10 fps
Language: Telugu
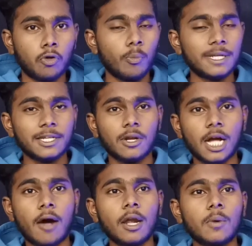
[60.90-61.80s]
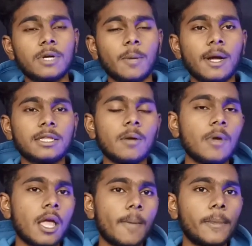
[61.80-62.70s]
తక్కువ బడ్జెట్లో కావాలనుకుంటే మాత్రం
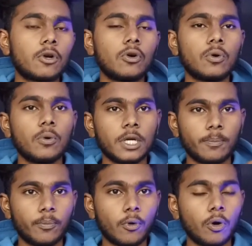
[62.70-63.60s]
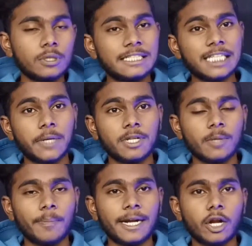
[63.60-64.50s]
మీకు ఈ పోకో సీ
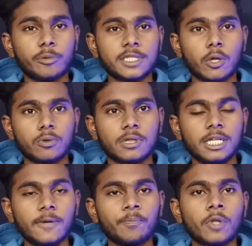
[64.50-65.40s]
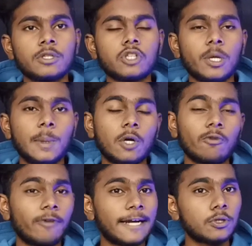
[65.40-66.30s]
థర్టీ బెటర్ ఆప్షన్ అవుతుంది సో ఇది
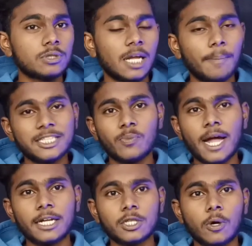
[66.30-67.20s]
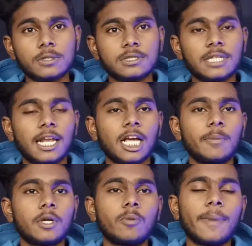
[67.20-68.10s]
మీకు ఫైవ్ థౌసండ్ ఎంహెచ్ బ్యాటరీతో వస్తుంది
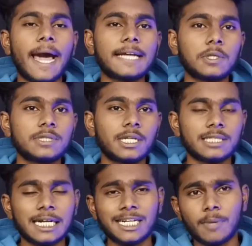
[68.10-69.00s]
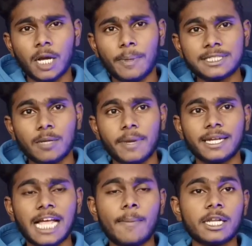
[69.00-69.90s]
అలాగే మీకు బ్యాక్ సైడ్ వచ్చేసరికి థర్టీన్ మెగా పిక్సెల్
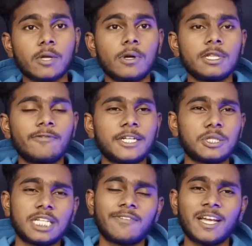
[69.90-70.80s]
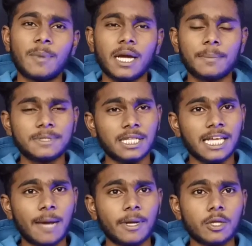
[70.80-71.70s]
మెయిన్ కెమెరాతో ఉంటుంది ఫ్రంట్ వచ్చేసరికి ఫైవ్ మెగా
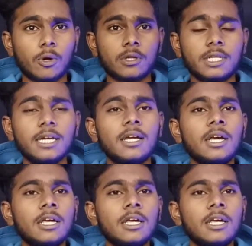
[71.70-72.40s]
పిక్సెల్ కెమెరాతో ఉంటుంది